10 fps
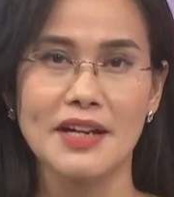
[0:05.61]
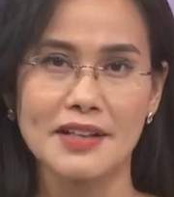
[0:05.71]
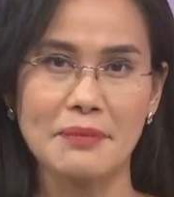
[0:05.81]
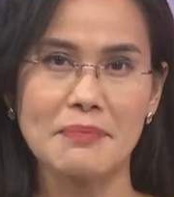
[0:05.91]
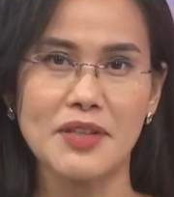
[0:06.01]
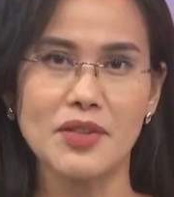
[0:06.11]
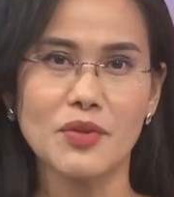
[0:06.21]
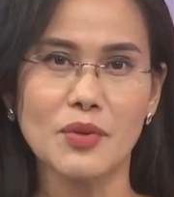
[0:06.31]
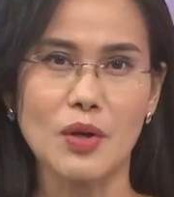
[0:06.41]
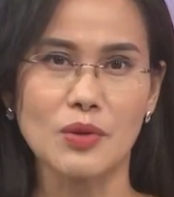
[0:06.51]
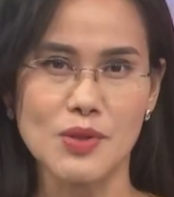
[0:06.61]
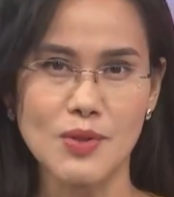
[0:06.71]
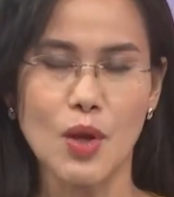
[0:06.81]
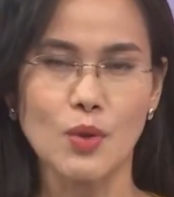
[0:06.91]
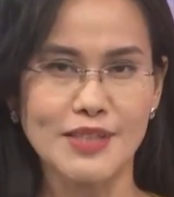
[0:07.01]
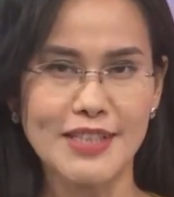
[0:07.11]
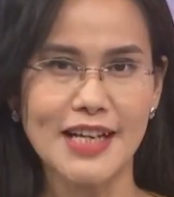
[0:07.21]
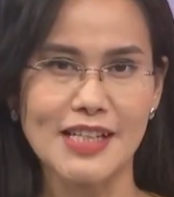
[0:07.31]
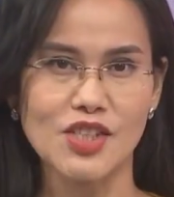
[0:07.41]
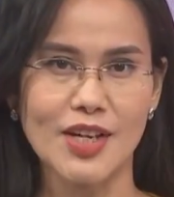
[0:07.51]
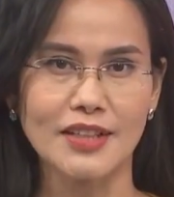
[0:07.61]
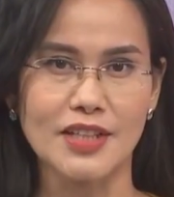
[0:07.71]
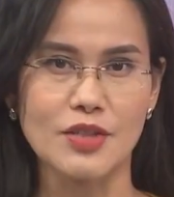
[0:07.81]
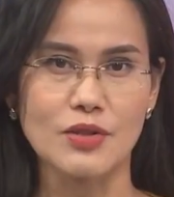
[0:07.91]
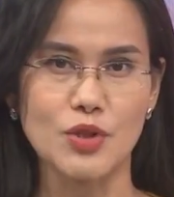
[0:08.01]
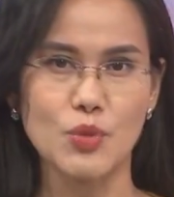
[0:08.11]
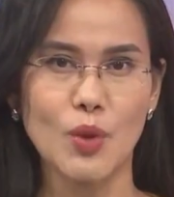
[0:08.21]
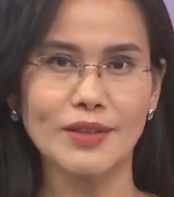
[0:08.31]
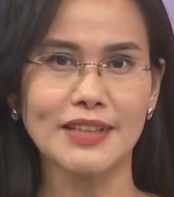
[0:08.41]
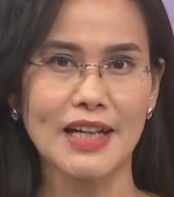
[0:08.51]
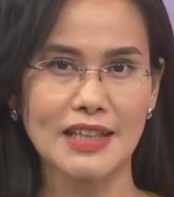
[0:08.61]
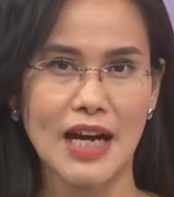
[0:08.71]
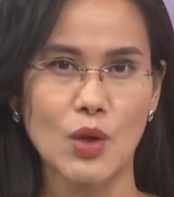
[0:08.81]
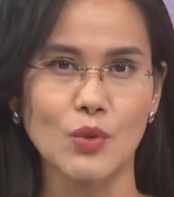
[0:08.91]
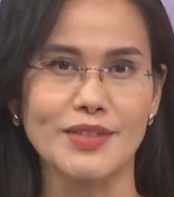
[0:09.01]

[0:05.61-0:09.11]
Đặc biệt do nhu cầu xuất khẩu chính ngạch sang thị trường Trung Quốc tăng cao,